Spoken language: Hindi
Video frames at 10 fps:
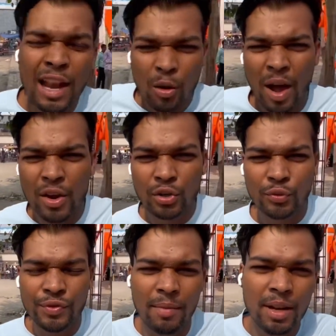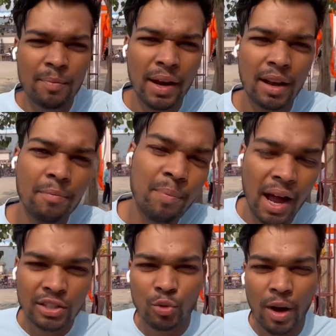हेलो माय यूट्यूब फैमिली वेलकम
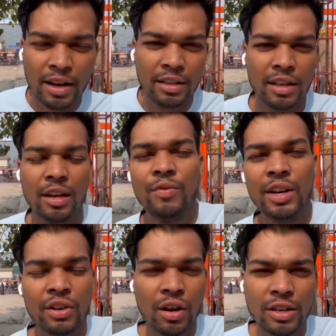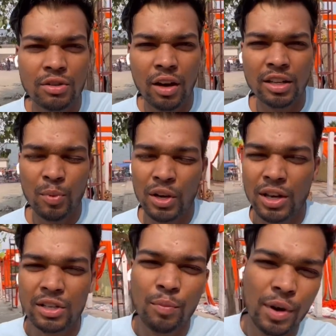बैक टू माय अदर न्यू वीडियो गाइस तो गाइस आप लोग
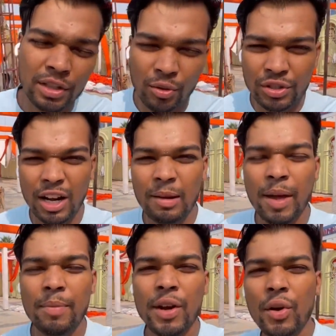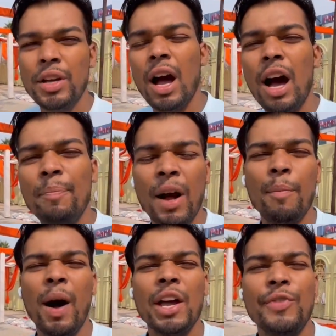कैसे करता हूँ कि सारे भाई बड़े होंगे
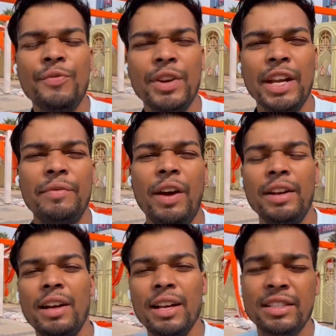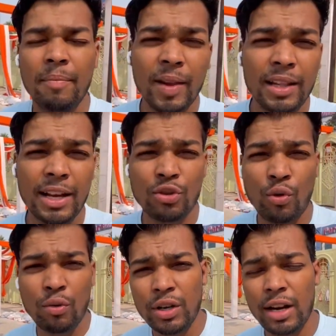आपका भाई भी फिट एंड फाइन है गाइस थंबनेल देख
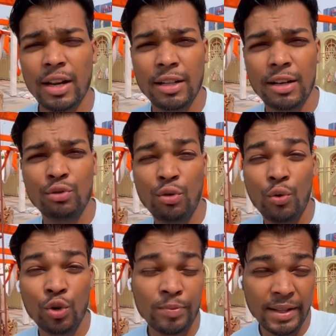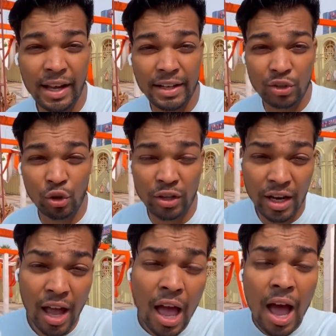चुका हूँ टाइटल देख चुका हूँ कुछ बताने की जरूरत
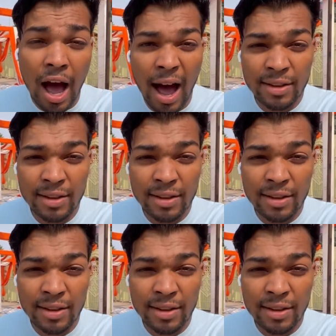नहीं है